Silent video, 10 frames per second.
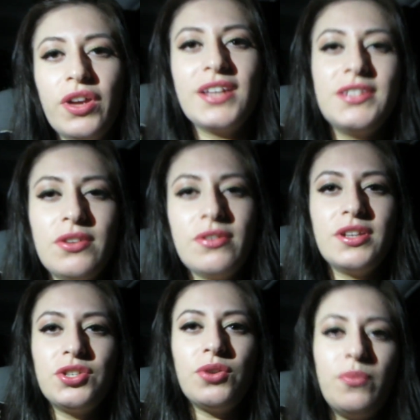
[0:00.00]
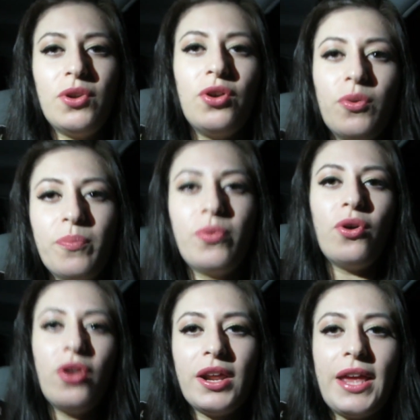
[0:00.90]
hoy casi no he hecho vlog
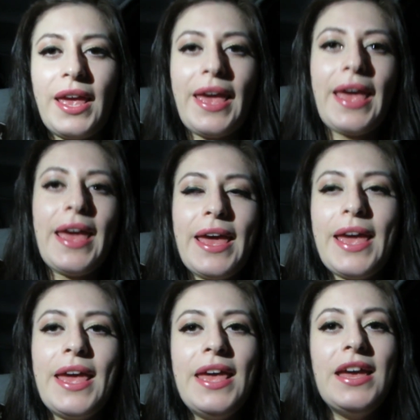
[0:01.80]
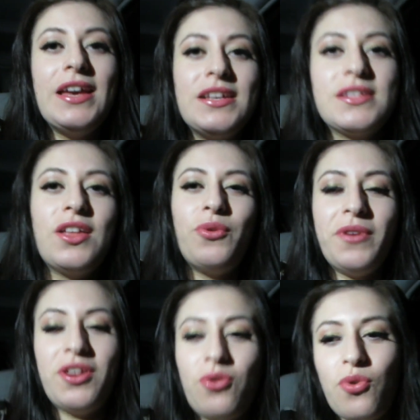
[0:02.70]
porque he estado
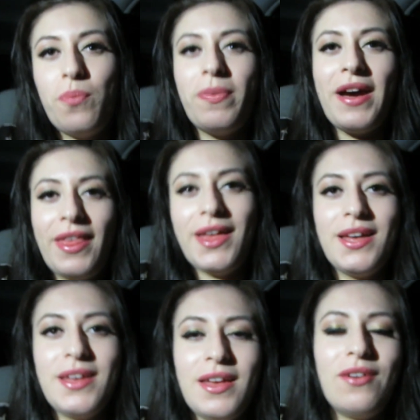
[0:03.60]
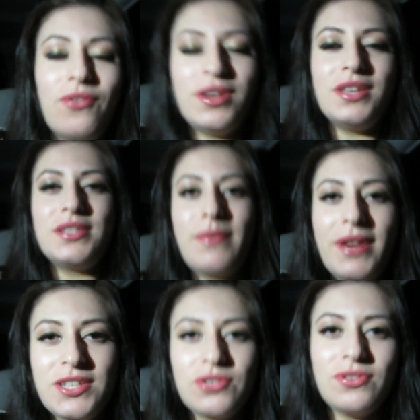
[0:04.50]
bien ocupada. Hoy hice
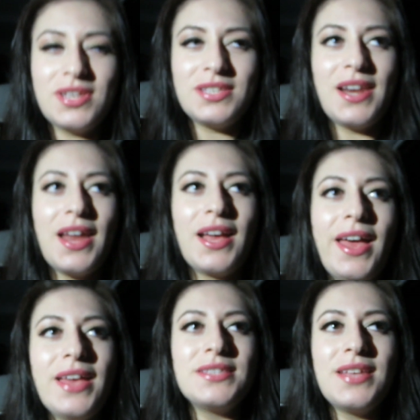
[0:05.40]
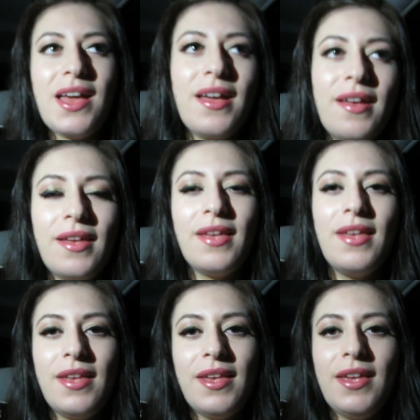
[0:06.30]
varias cosas en la casa,
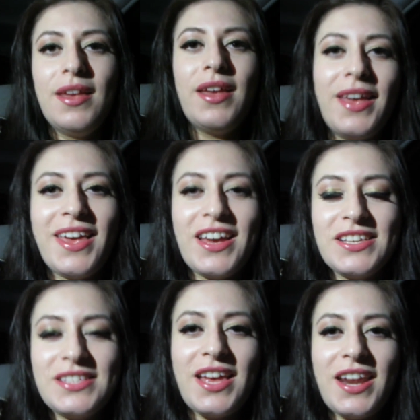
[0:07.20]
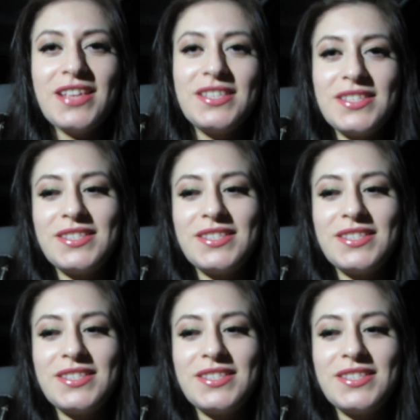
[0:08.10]
que hacer es